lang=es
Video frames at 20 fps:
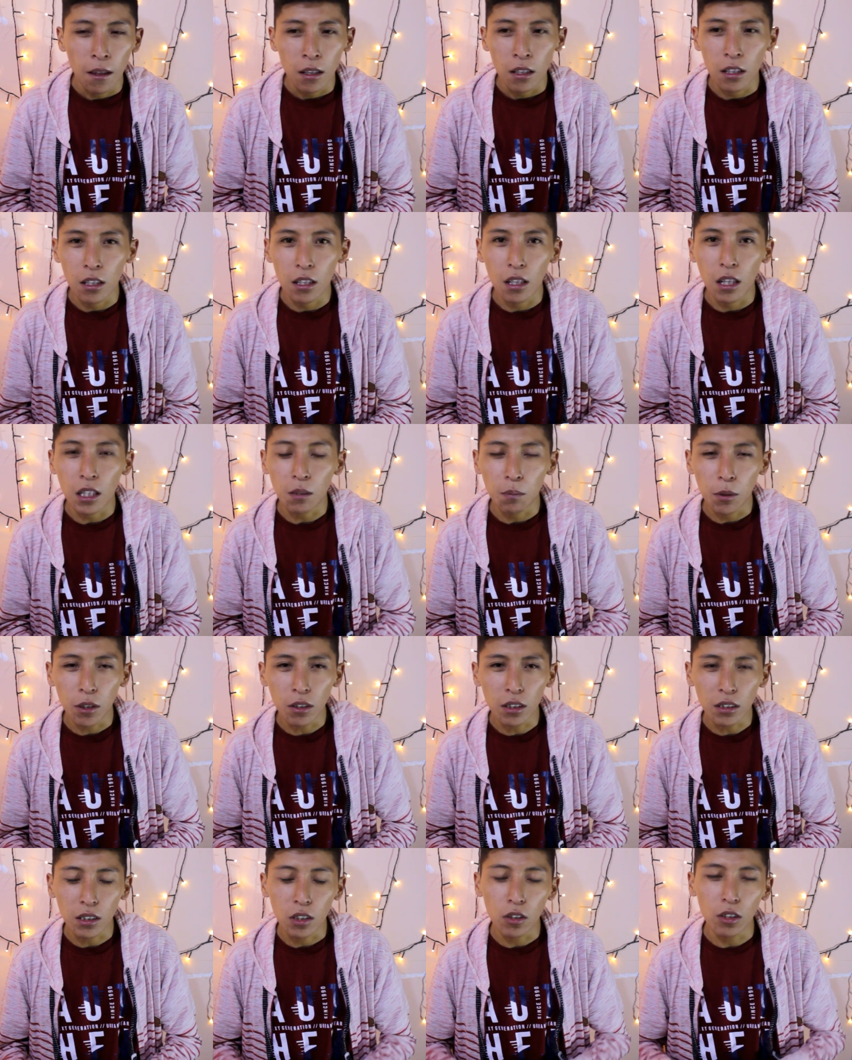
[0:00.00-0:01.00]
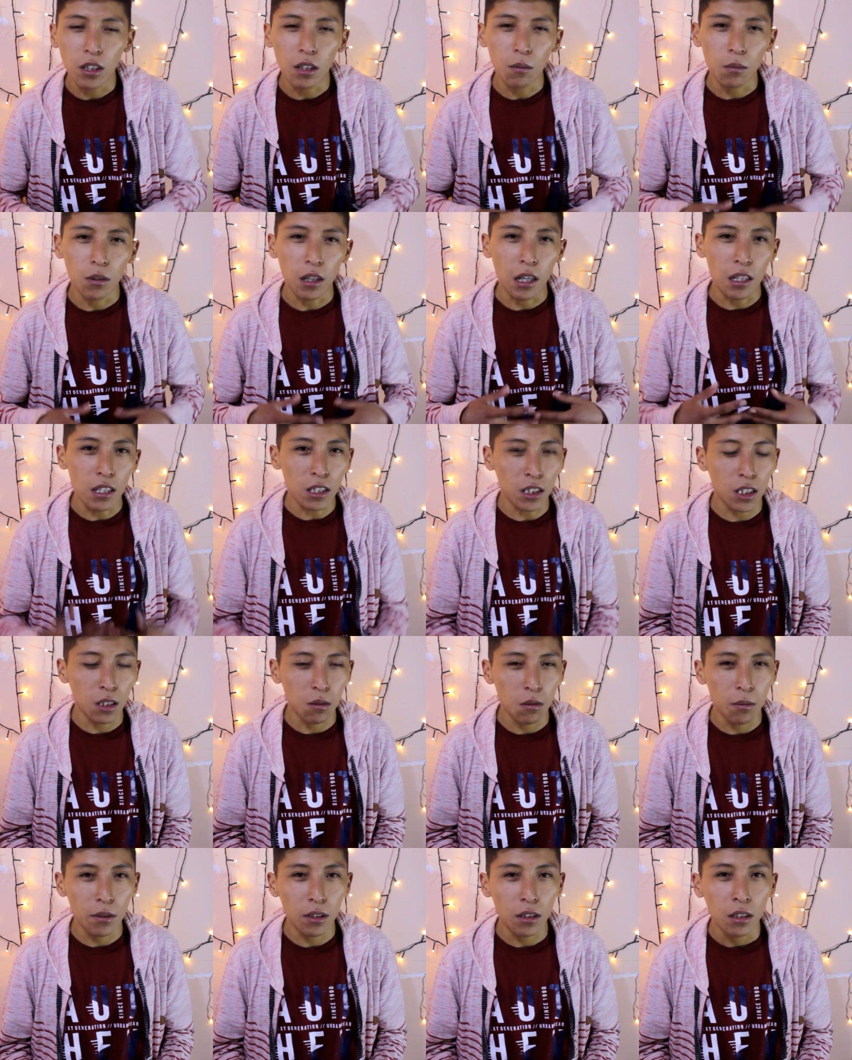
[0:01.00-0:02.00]
Y las personas que odian a Justin
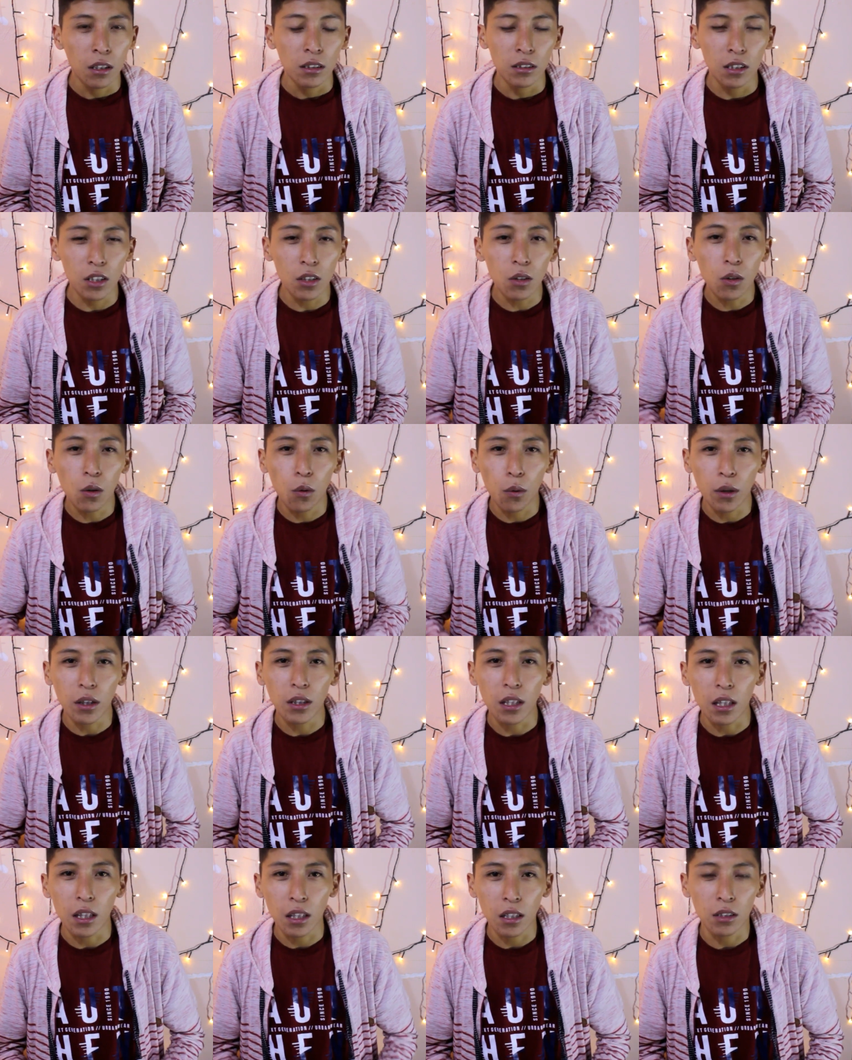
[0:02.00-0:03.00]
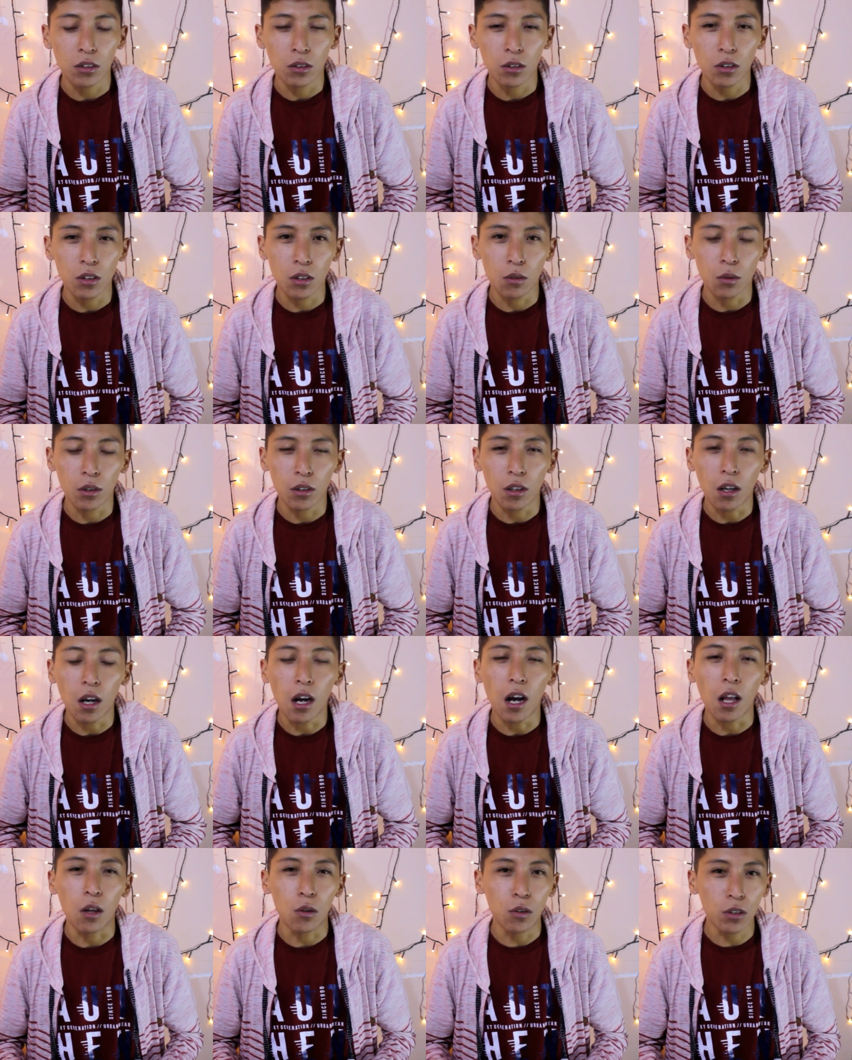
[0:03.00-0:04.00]
Bieber se dieron cuenta de esto y bueno,
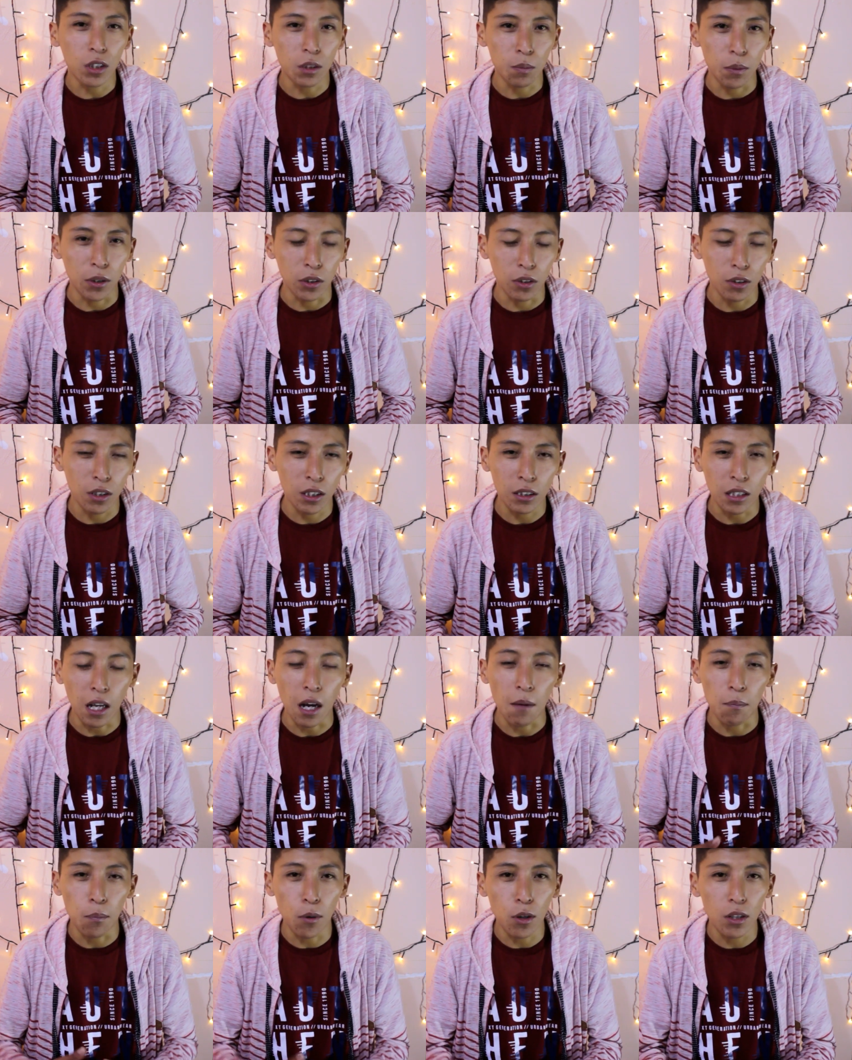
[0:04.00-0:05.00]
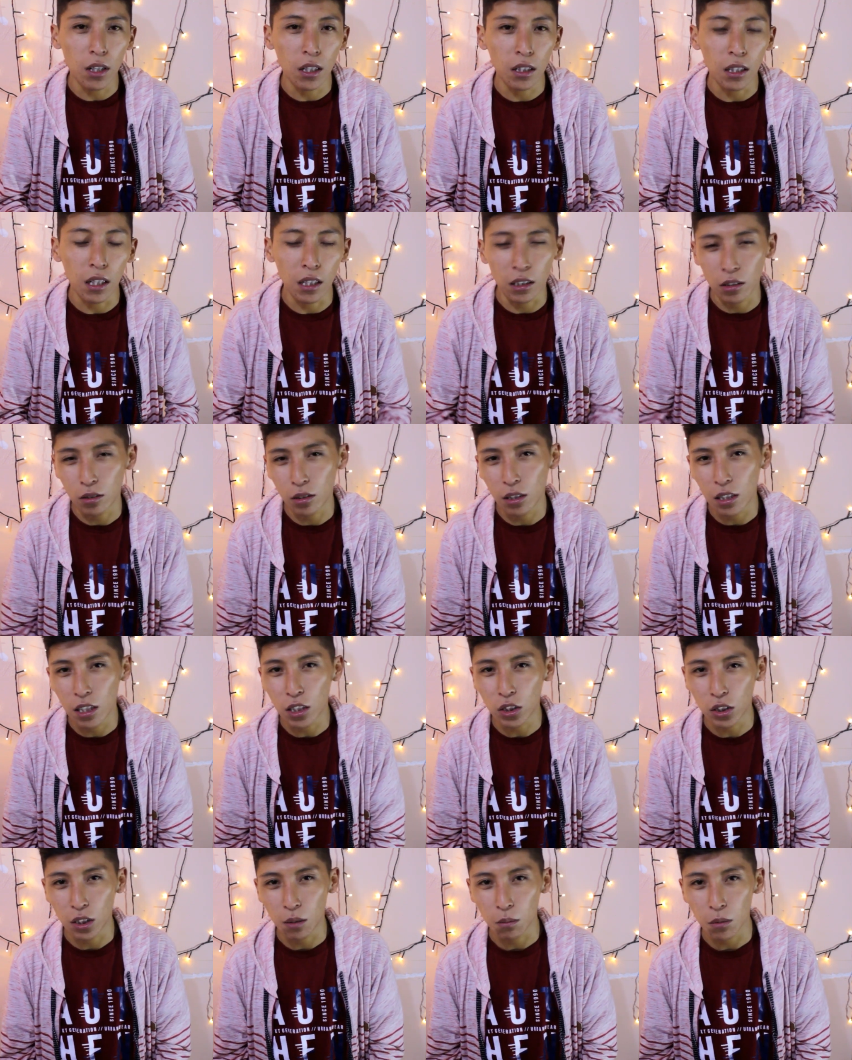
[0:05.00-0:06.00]
algunas personas apoyan a esto de
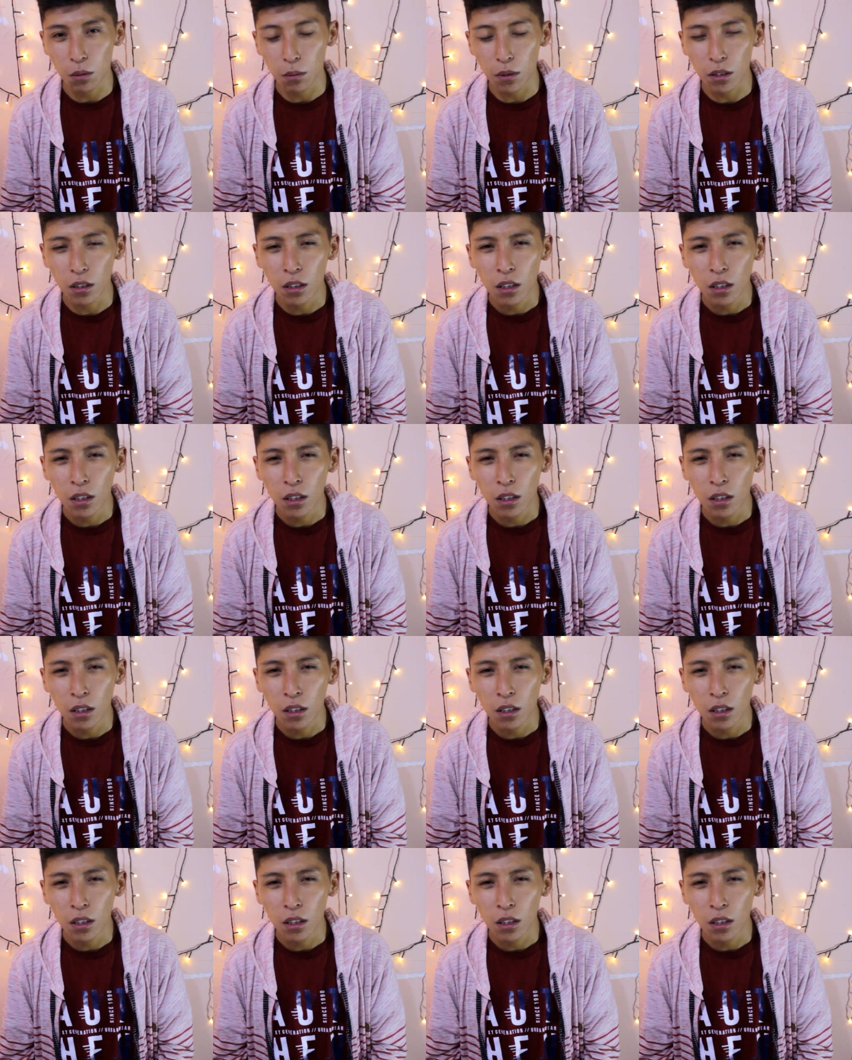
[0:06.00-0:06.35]
Justin Bieber.